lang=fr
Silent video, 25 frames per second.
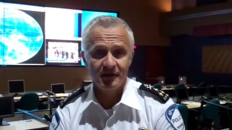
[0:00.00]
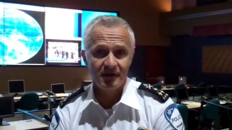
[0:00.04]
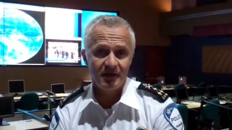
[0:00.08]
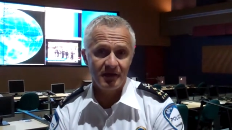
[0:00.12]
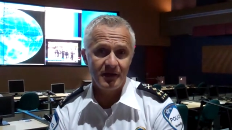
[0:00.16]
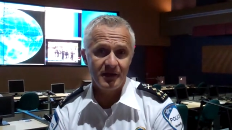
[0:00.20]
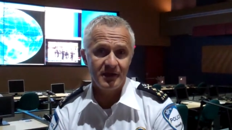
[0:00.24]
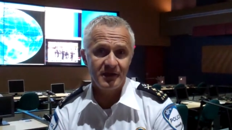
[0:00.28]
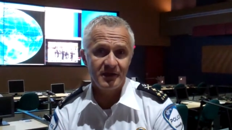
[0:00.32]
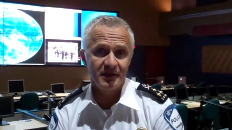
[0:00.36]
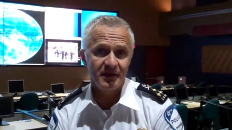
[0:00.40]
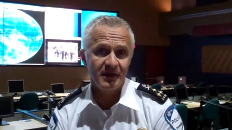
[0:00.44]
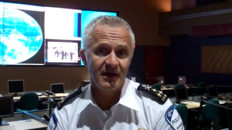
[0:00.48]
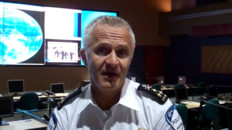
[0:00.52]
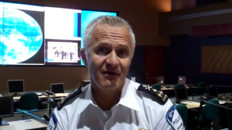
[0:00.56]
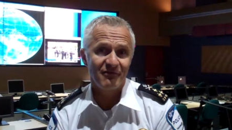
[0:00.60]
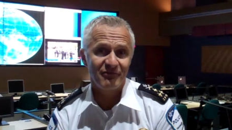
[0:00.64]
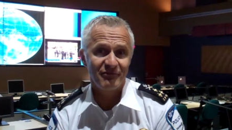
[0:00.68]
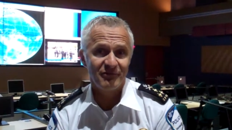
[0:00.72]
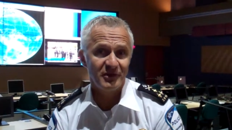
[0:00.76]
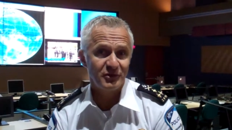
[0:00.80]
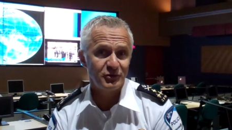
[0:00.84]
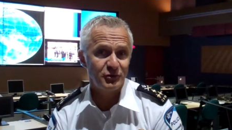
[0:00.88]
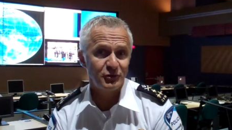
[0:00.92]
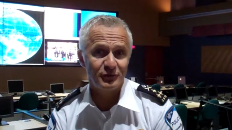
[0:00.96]
écrit en
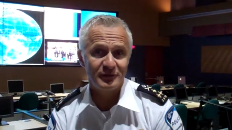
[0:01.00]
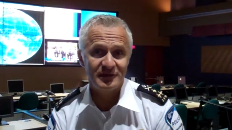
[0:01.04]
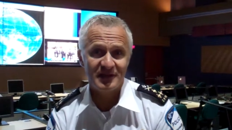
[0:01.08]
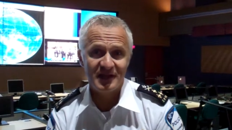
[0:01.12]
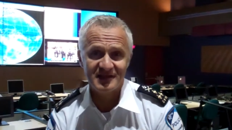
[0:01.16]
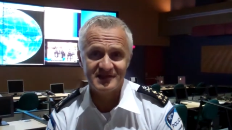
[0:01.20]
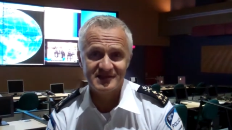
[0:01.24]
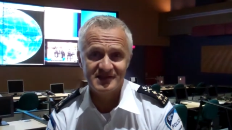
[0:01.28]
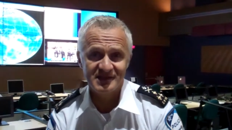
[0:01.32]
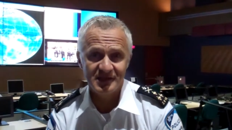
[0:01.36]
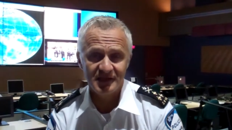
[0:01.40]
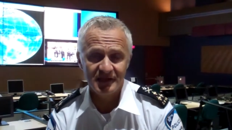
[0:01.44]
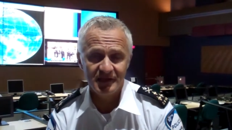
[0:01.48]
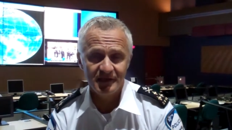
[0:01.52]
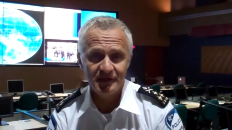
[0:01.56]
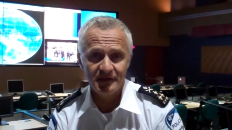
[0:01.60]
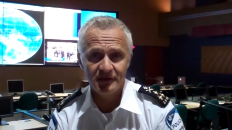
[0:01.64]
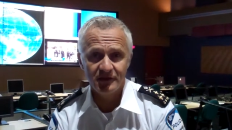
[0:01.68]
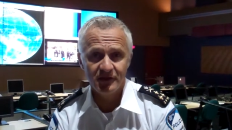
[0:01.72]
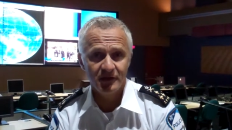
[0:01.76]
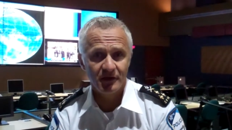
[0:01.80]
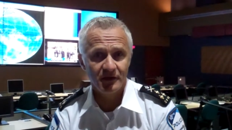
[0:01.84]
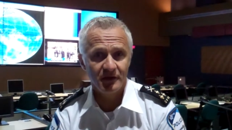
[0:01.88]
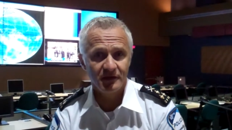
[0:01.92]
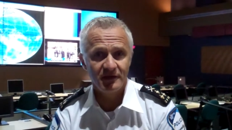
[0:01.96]
fait toute la série
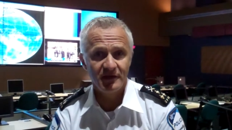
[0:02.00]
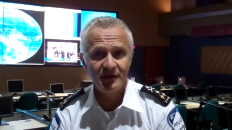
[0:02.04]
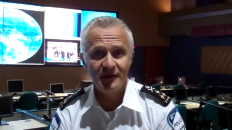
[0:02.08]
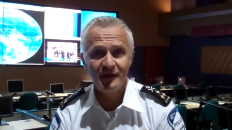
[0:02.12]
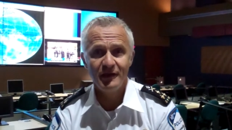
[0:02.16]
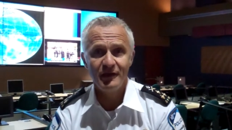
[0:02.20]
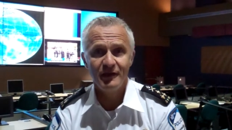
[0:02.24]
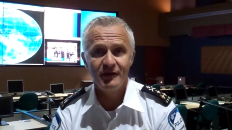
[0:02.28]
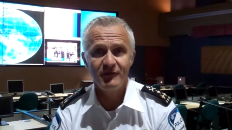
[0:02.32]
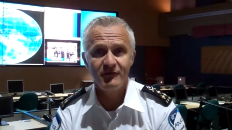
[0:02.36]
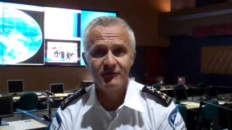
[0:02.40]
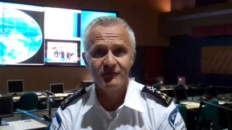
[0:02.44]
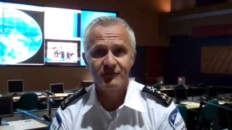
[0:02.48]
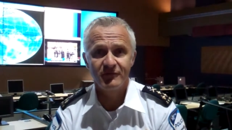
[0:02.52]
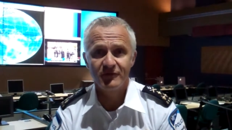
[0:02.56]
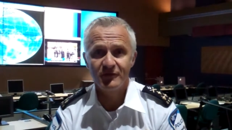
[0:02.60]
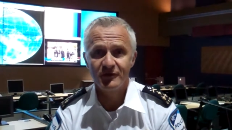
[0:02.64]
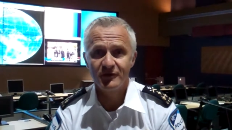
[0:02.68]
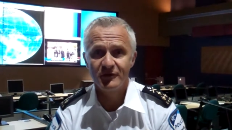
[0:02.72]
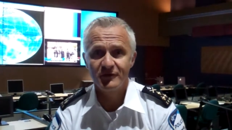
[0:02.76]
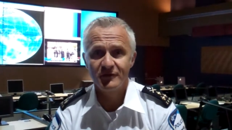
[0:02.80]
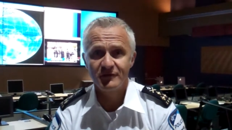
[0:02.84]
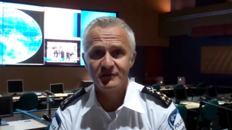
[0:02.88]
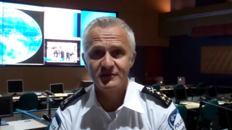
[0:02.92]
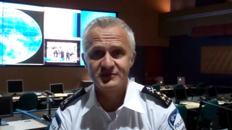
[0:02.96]
des
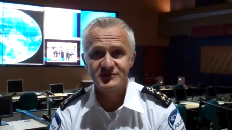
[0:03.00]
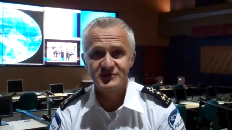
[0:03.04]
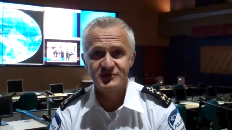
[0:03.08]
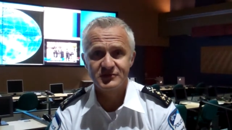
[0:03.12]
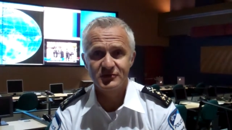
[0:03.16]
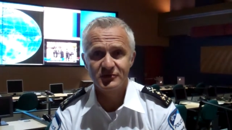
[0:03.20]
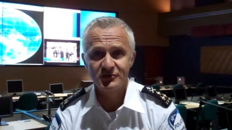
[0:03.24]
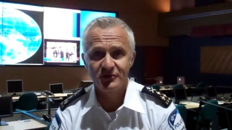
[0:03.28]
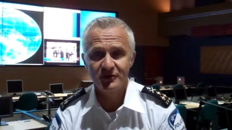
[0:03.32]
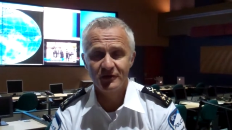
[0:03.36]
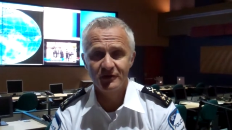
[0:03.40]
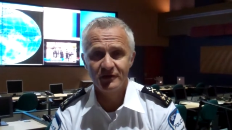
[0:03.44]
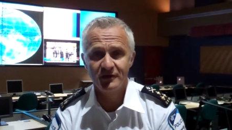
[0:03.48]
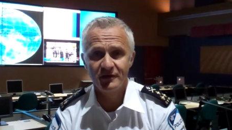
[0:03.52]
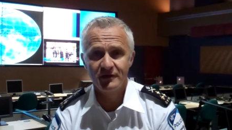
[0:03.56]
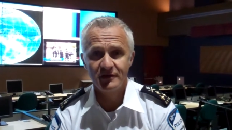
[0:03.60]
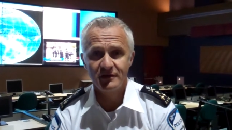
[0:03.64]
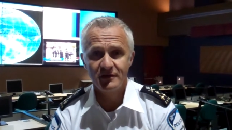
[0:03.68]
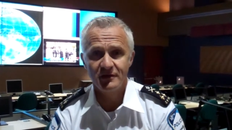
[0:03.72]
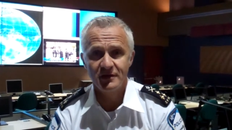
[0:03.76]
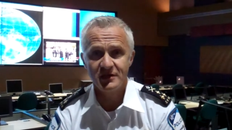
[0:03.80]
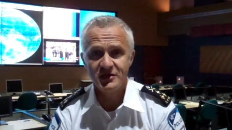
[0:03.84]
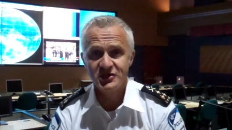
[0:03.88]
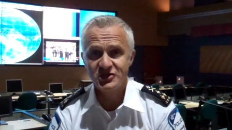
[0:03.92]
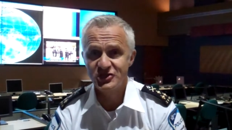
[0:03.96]
livres sur
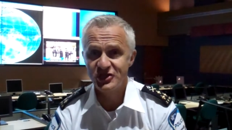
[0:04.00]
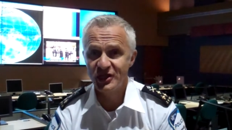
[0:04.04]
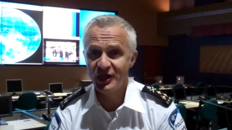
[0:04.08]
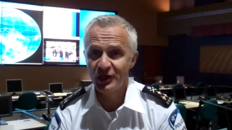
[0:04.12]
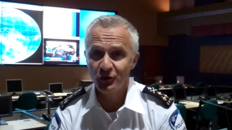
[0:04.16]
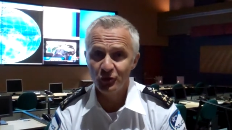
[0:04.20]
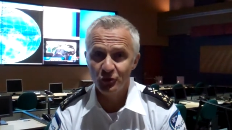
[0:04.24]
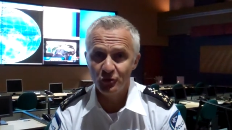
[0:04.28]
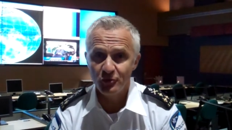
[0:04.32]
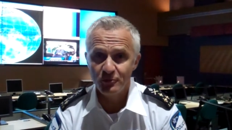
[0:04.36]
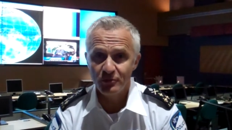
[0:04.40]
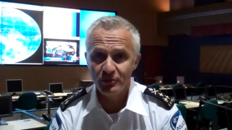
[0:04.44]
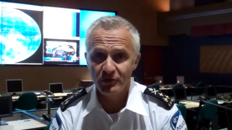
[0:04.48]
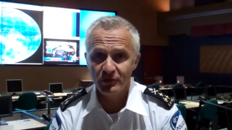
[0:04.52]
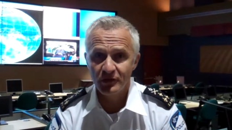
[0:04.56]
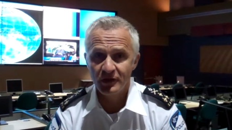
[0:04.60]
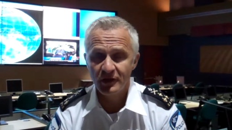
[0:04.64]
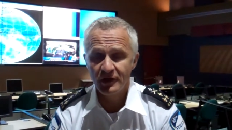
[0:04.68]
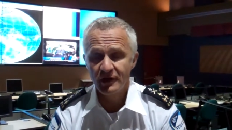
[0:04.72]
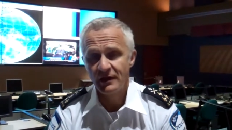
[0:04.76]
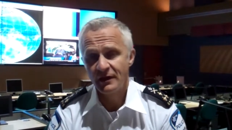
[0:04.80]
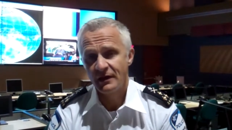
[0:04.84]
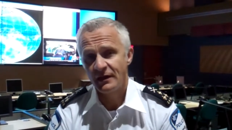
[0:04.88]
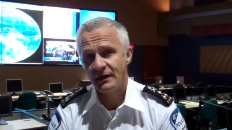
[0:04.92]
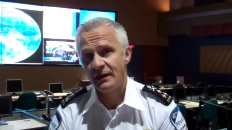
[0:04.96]
les chérubes
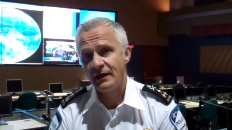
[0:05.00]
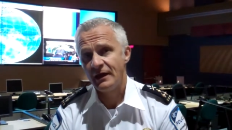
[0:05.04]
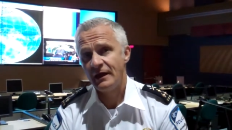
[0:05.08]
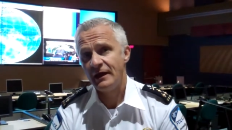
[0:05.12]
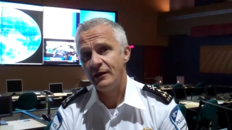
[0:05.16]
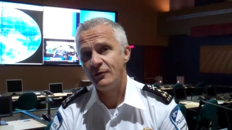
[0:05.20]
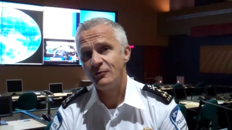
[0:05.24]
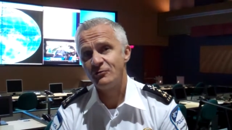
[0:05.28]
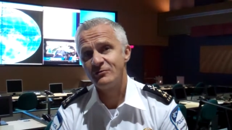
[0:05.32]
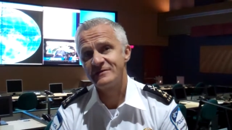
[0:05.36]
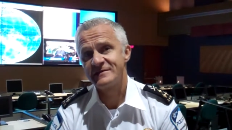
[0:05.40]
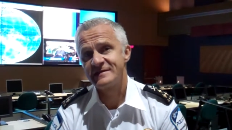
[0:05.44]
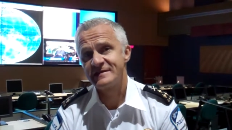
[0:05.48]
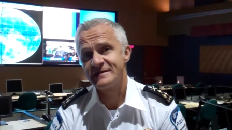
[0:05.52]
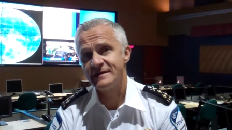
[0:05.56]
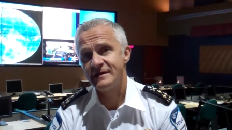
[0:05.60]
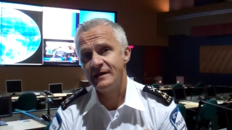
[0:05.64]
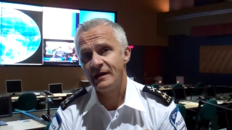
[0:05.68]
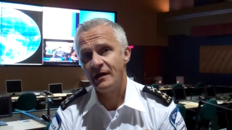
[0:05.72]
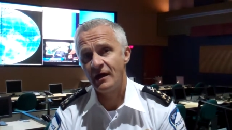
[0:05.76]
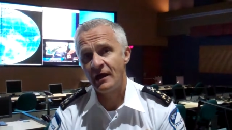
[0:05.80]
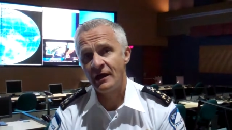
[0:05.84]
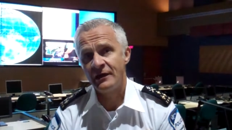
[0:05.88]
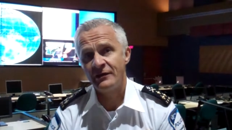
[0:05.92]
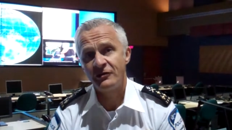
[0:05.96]
et
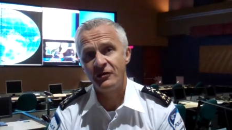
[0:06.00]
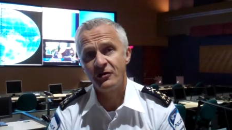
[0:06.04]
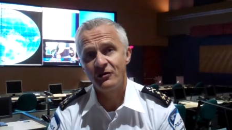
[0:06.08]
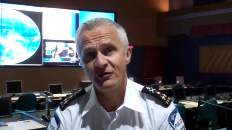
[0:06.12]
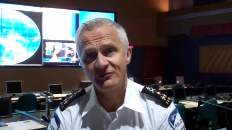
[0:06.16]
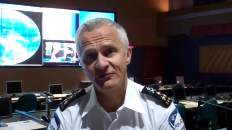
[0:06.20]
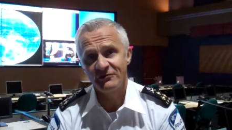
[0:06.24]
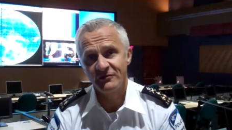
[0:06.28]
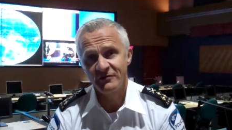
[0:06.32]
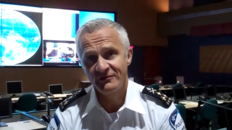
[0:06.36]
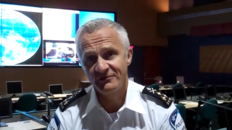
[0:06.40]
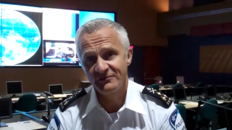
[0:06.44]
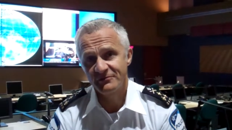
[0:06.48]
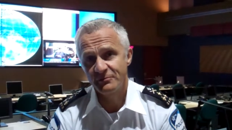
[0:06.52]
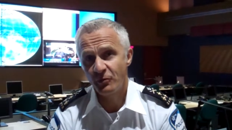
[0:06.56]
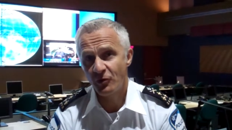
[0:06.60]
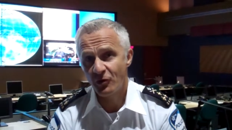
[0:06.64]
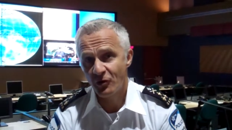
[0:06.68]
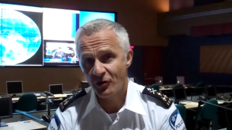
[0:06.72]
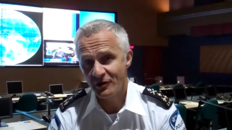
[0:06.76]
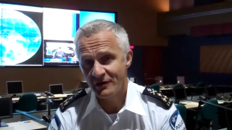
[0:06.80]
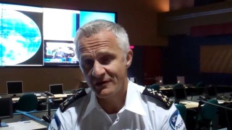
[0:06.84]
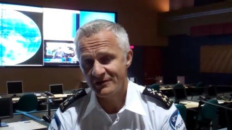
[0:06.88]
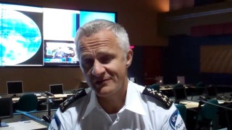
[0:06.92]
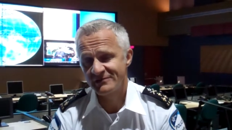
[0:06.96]
aussi Anderson's
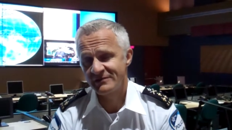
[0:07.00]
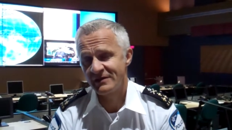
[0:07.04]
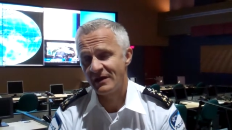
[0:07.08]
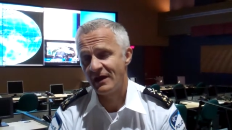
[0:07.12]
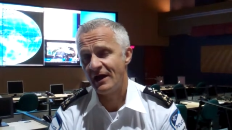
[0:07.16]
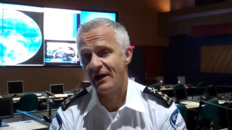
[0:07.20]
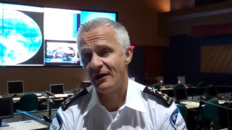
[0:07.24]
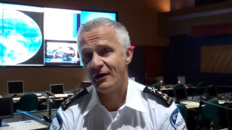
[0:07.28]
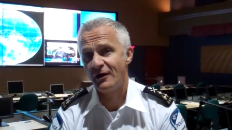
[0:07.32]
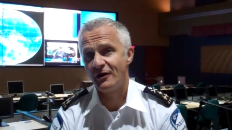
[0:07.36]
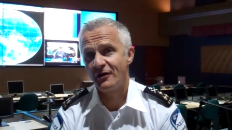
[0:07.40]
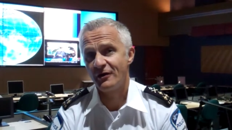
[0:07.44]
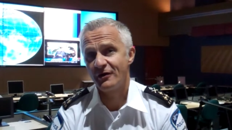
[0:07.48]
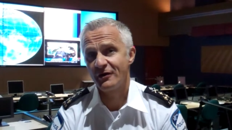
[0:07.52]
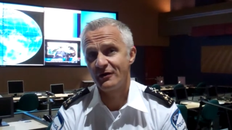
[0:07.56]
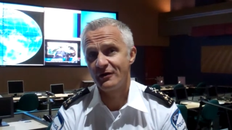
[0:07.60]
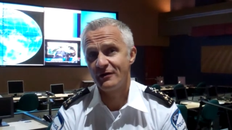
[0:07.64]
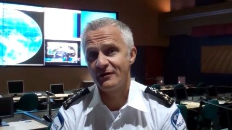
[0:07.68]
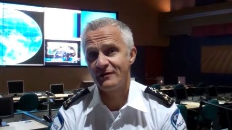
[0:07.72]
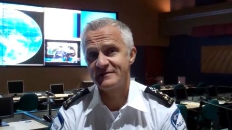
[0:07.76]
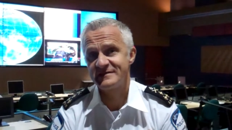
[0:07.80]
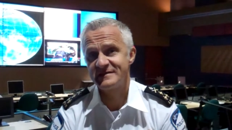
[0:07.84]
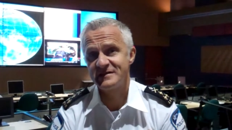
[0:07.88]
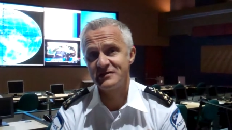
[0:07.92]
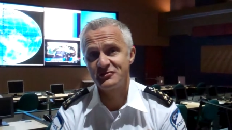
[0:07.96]
Boys. Alors,
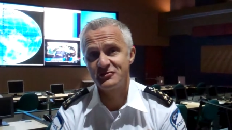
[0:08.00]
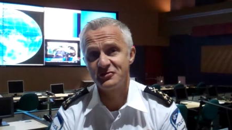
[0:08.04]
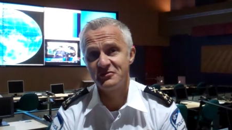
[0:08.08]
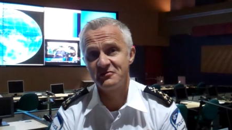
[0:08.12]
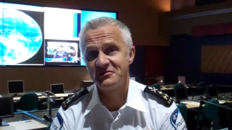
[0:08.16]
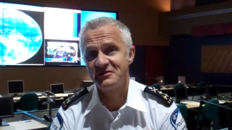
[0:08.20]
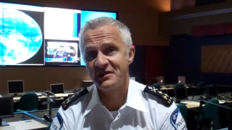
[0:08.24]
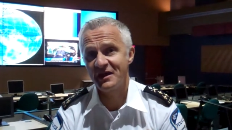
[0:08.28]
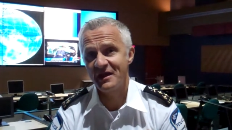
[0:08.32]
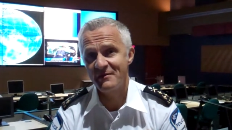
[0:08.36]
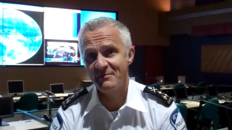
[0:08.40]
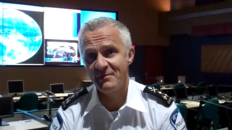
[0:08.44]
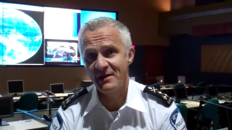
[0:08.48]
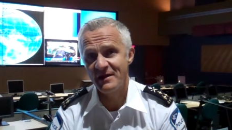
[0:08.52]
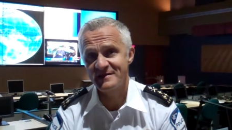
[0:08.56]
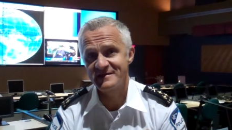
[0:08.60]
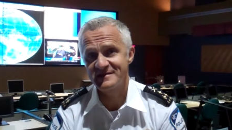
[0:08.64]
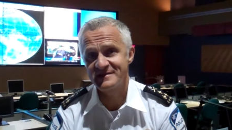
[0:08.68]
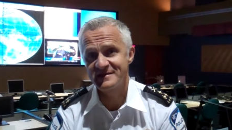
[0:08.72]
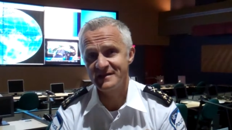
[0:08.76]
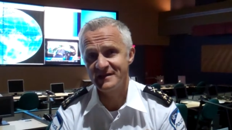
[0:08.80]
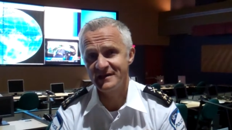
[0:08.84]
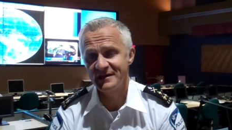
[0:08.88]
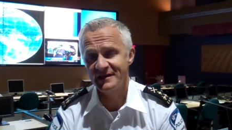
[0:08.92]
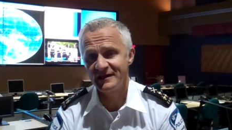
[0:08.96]
c'est une très belle
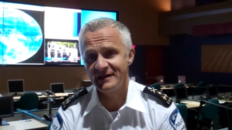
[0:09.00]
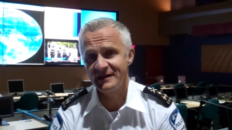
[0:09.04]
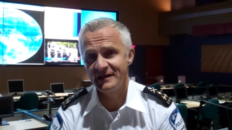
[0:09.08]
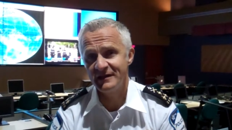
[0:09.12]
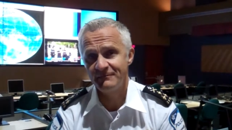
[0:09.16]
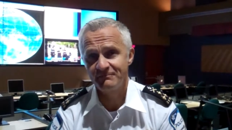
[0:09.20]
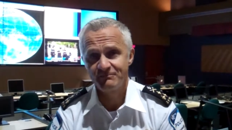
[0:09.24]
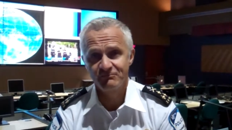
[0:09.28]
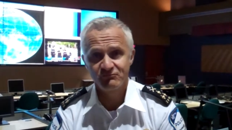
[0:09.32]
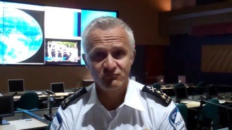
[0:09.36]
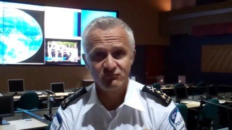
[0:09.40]
série